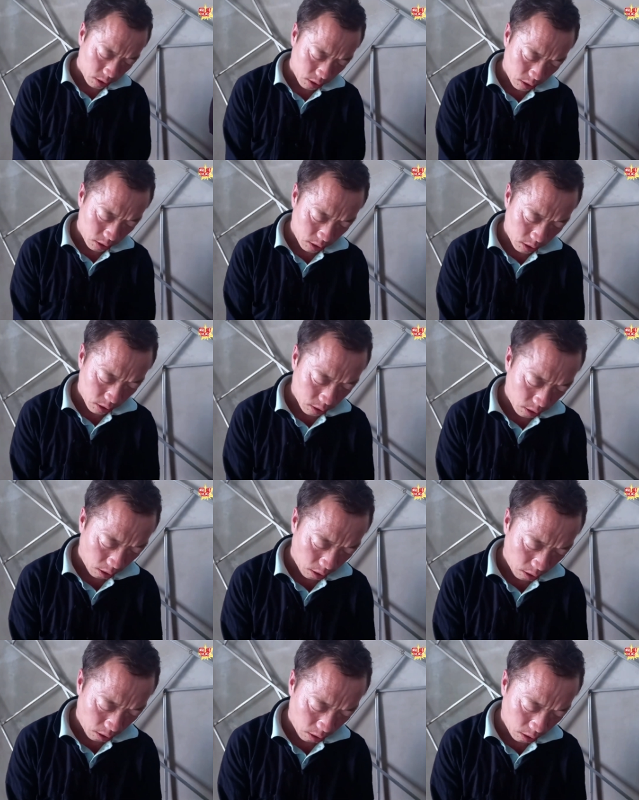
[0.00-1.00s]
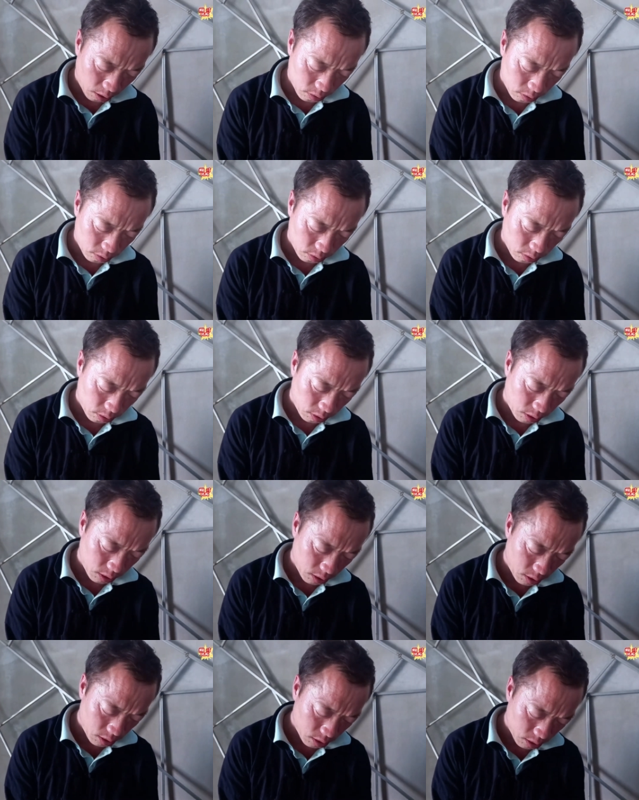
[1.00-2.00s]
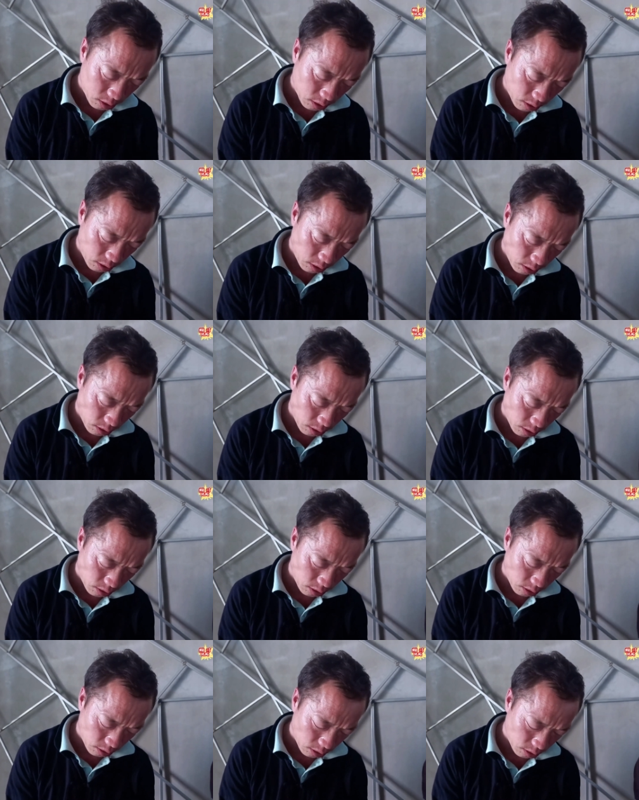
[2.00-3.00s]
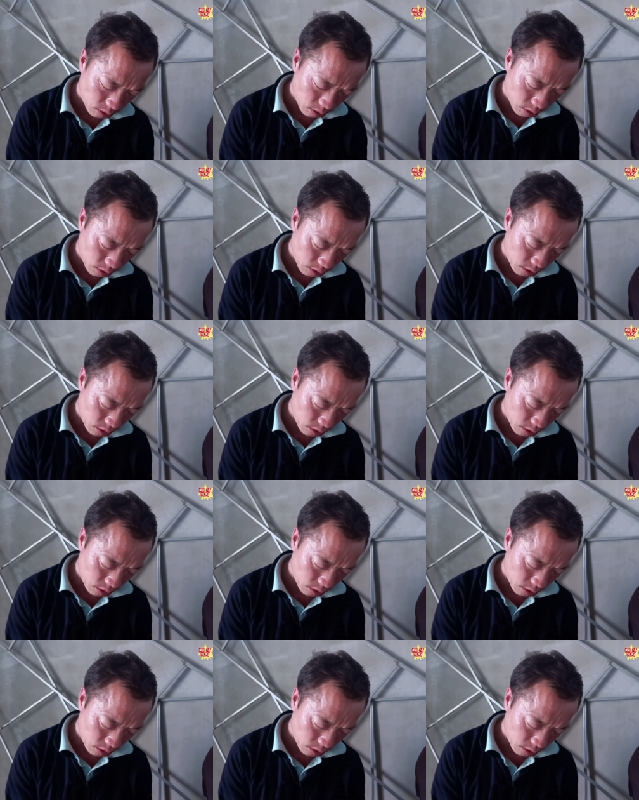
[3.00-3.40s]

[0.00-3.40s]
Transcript: chỉ phong chỉ bạt thôi chỉ diễn trò thôi chứ